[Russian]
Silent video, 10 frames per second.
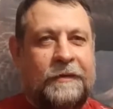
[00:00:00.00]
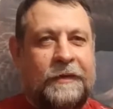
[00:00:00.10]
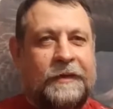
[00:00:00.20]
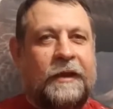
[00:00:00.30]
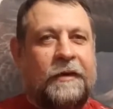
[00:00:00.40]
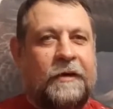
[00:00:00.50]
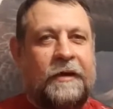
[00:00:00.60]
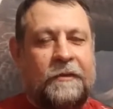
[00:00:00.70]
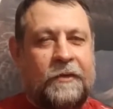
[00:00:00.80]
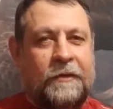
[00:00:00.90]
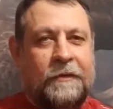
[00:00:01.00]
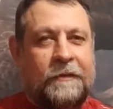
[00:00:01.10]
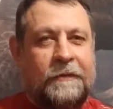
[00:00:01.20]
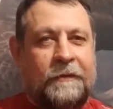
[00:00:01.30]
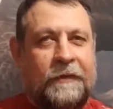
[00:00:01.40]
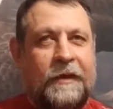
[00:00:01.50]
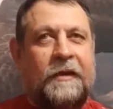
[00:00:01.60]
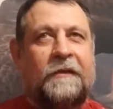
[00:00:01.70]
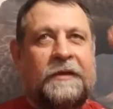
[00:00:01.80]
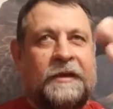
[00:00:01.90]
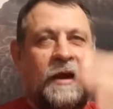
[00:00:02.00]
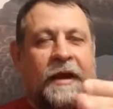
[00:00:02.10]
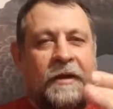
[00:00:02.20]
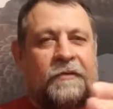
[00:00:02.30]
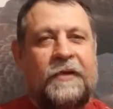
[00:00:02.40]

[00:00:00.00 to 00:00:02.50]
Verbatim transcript: Слава Ему! Встанем